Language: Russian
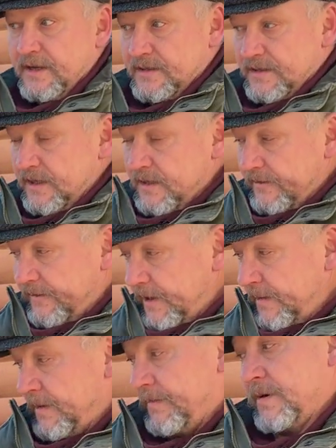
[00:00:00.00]
За это
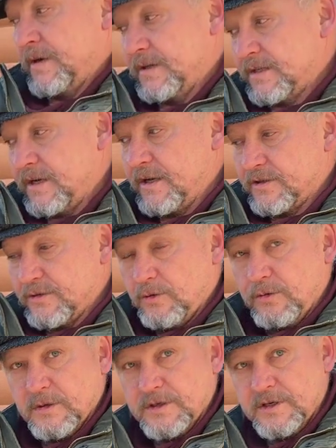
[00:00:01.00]
время, пока жарятся
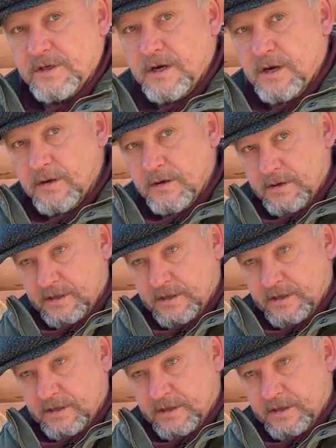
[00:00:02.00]
овощи, а,